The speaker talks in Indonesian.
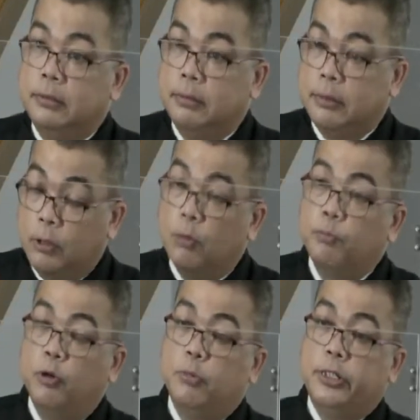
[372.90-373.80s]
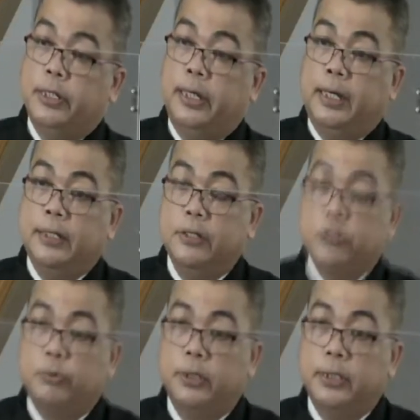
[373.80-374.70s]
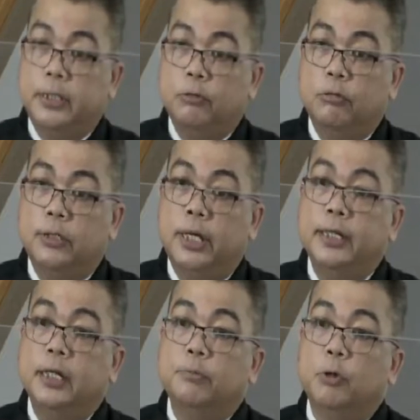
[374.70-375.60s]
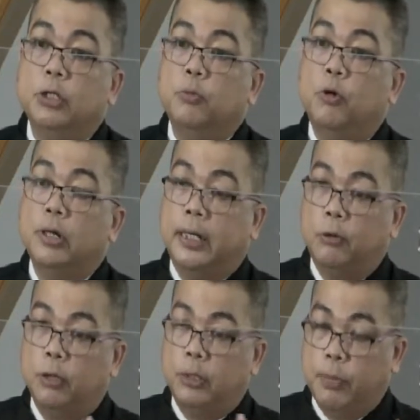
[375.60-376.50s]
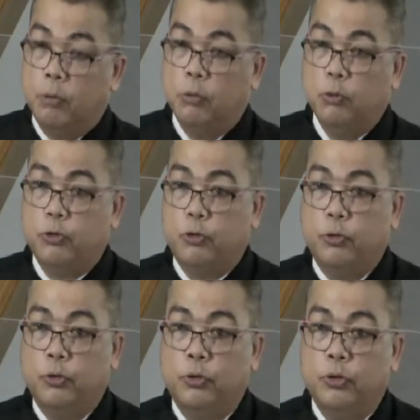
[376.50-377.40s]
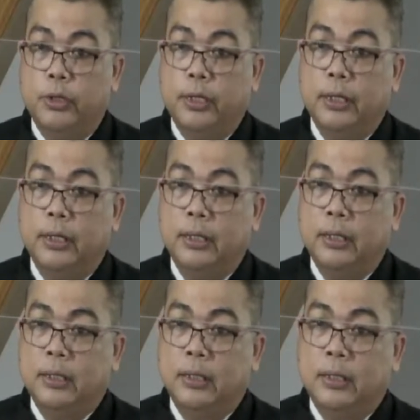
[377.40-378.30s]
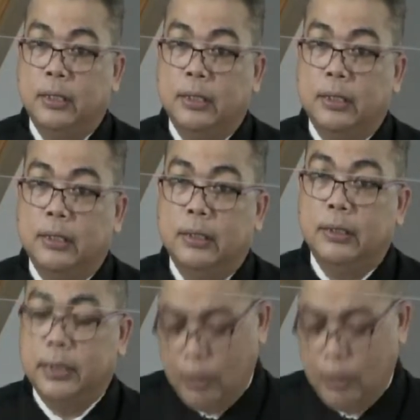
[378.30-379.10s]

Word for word: kelompok masyarakat yang seperti itu. Nah ini yang mau dibongkar oleh Paulus. Ya. Jadi kalau